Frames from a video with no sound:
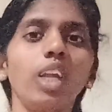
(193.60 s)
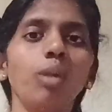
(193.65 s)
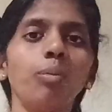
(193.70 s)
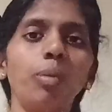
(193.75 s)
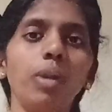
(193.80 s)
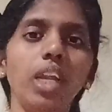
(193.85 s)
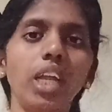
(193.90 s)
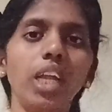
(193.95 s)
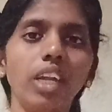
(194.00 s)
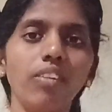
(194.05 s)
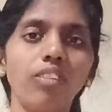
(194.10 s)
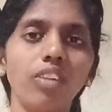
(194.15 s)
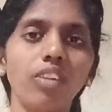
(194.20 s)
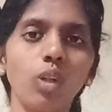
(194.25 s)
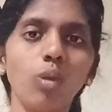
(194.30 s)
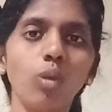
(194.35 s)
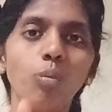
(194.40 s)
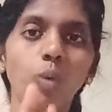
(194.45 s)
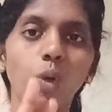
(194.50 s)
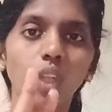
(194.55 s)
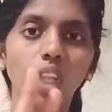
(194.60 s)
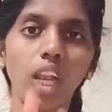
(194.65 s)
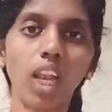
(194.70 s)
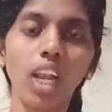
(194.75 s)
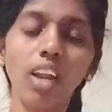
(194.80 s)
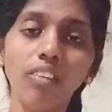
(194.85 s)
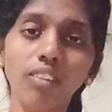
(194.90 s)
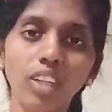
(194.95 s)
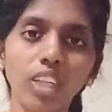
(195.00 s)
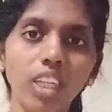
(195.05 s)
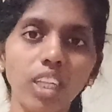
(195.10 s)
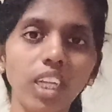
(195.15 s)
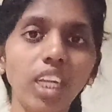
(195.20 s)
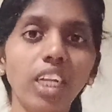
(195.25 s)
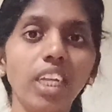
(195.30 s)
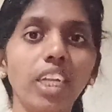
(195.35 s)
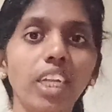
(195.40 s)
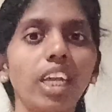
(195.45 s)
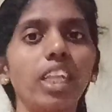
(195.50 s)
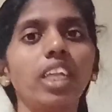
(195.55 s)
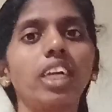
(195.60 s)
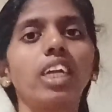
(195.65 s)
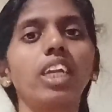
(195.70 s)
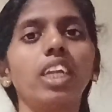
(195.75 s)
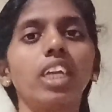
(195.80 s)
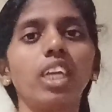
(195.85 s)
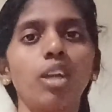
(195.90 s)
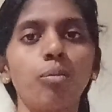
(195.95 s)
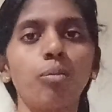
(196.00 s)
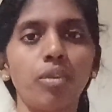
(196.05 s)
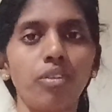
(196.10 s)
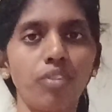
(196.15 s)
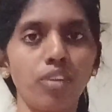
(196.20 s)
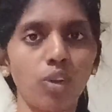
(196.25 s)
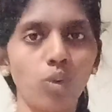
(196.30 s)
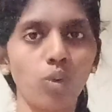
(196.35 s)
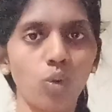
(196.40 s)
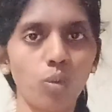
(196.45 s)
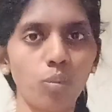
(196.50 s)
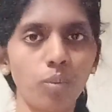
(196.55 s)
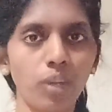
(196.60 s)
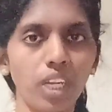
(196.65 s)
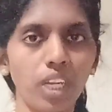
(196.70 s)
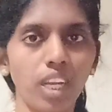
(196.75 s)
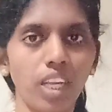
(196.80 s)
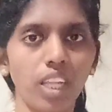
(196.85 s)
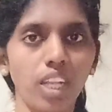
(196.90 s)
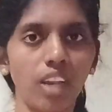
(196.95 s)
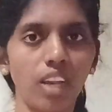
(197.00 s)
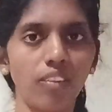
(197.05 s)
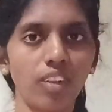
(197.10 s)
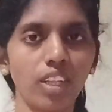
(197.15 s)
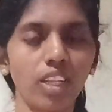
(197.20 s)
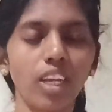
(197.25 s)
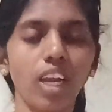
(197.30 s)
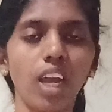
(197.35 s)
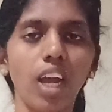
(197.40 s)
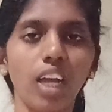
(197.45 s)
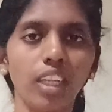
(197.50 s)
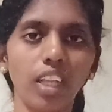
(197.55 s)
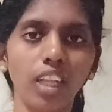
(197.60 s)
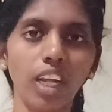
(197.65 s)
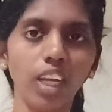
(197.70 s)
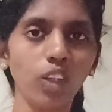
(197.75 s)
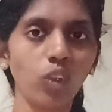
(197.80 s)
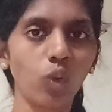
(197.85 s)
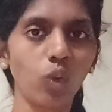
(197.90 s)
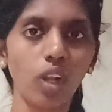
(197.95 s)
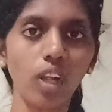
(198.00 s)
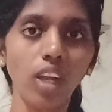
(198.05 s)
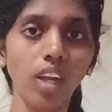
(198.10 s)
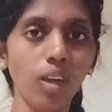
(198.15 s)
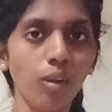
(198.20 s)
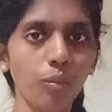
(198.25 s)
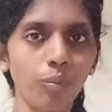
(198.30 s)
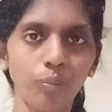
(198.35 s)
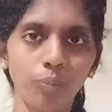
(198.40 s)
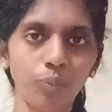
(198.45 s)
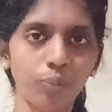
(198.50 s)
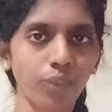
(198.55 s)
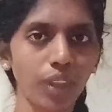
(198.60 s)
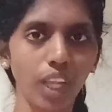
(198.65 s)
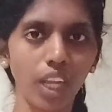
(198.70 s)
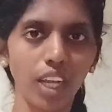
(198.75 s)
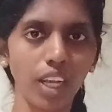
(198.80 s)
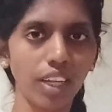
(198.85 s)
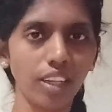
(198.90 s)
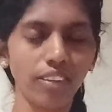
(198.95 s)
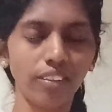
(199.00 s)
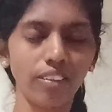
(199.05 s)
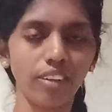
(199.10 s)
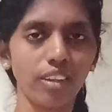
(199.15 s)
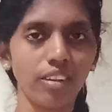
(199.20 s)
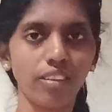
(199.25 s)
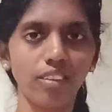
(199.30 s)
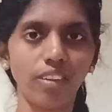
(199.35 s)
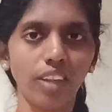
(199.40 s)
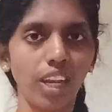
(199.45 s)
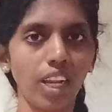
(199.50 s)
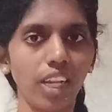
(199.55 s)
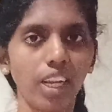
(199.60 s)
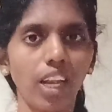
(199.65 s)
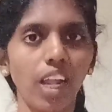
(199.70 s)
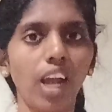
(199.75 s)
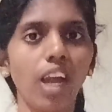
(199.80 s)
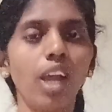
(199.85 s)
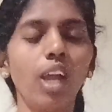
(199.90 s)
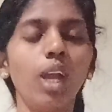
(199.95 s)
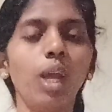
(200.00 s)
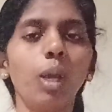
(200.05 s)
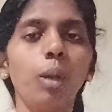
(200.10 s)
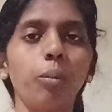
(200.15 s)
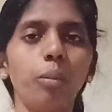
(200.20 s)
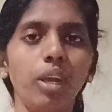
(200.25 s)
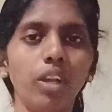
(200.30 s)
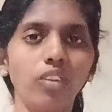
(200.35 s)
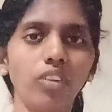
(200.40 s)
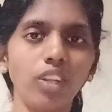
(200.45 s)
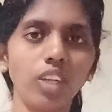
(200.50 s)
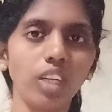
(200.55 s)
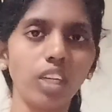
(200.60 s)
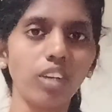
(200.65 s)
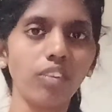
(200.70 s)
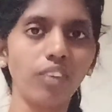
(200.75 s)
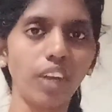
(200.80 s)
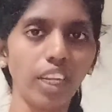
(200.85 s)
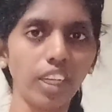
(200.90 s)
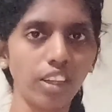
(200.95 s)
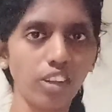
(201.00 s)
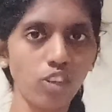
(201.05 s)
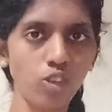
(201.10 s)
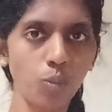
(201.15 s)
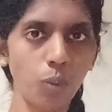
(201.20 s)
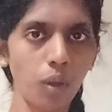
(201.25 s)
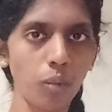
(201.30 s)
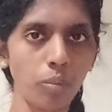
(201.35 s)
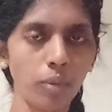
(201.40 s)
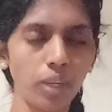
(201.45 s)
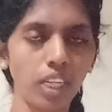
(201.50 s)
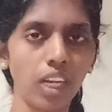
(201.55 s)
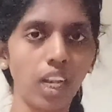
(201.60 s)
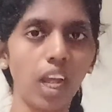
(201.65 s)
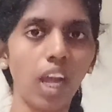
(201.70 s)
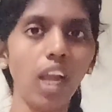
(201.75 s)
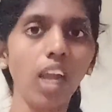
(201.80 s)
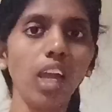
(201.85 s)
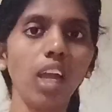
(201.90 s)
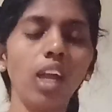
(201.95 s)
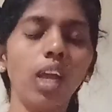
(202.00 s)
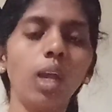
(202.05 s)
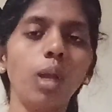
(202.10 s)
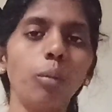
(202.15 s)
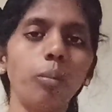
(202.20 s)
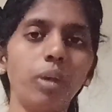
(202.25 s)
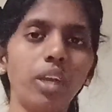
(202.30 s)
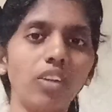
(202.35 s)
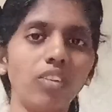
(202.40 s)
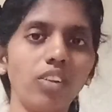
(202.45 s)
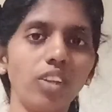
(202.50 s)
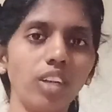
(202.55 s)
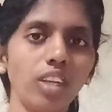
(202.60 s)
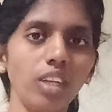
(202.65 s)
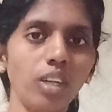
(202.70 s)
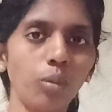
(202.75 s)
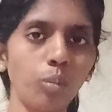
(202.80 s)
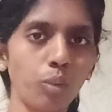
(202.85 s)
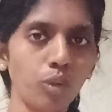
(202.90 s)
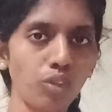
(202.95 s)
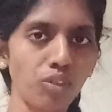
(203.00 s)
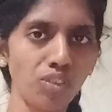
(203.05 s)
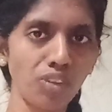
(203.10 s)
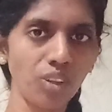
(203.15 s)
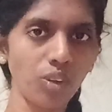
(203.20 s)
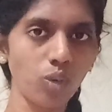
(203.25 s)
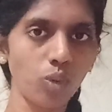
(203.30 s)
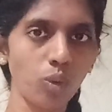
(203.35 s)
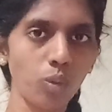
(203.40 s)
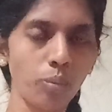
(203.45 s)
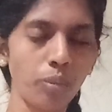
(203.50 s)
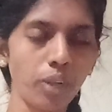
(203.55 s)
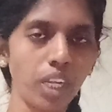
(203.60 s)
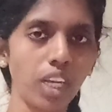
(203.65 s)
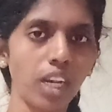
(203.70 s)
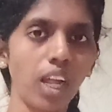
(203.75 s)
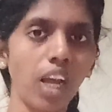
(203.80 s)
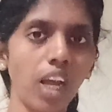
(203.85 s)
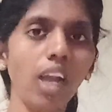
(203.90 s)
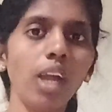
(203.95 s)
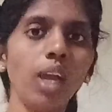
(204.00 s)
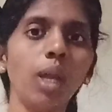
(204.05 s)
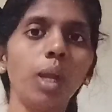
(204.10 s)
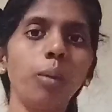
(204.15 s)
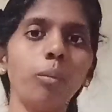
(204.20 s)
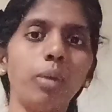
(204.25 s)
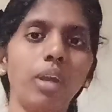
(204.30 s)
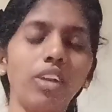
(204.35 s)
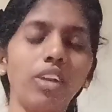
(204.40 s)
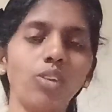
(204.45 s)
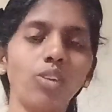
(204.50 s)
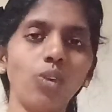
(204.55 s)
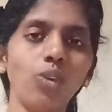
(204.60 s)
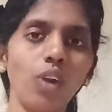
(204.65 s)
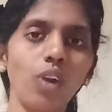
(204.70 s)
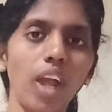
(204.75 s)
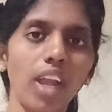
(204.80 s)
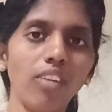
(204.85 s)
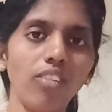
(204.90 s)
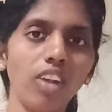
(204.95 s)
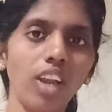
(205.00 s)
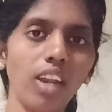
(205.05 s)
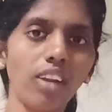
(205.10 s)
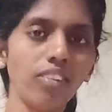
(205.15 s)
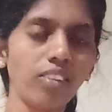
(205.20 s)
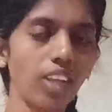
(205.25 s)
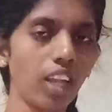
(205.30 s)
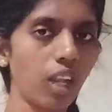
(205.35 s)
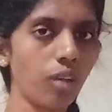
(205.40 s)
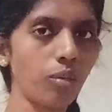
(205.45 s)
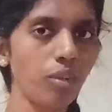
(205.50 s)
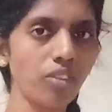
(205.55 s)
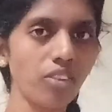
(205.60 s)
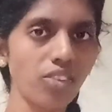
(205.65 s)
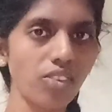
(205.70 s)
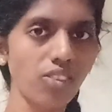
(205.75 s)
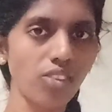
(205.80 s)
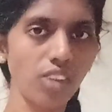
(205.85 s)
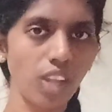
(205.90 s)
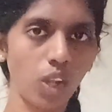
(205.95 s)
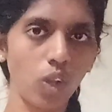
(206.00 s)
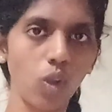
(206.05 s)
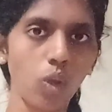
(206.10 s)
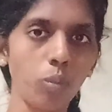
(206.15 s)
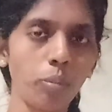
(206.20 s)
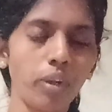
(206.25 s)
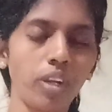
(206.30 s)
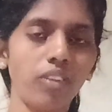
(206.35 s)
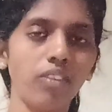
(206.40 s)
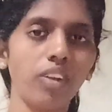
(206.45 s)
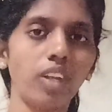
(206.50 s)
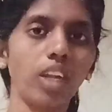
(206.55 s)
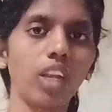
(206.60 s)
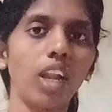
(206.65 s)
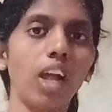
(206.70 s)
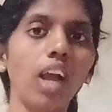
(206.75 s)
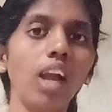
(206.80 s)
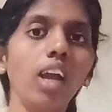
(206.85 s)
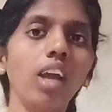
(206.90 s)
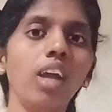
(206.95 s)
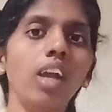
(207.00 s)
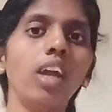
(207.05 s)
இப்போ நீங்கள் வந்து முதல்ல வந்து எதுக்கு நீங்கள் ப்ரிஃபர் கொடுப்பீங்க இதில் வந்து அதுதான் இதோட ஆன்சர் சரிங்களா பேஷண்ட்டுக்கு வைட்டல்ஸ் பார்ப்பீங்களா பேஷண்ட்டுக்கு பொசிஷன் கொடுப்பீங்களா பேஷண்ட்டோட ஐவி லைன்ஸ் எல்லாமே ஃபஸ்ட்டு செக்யூர் பண்ணுவீங்களா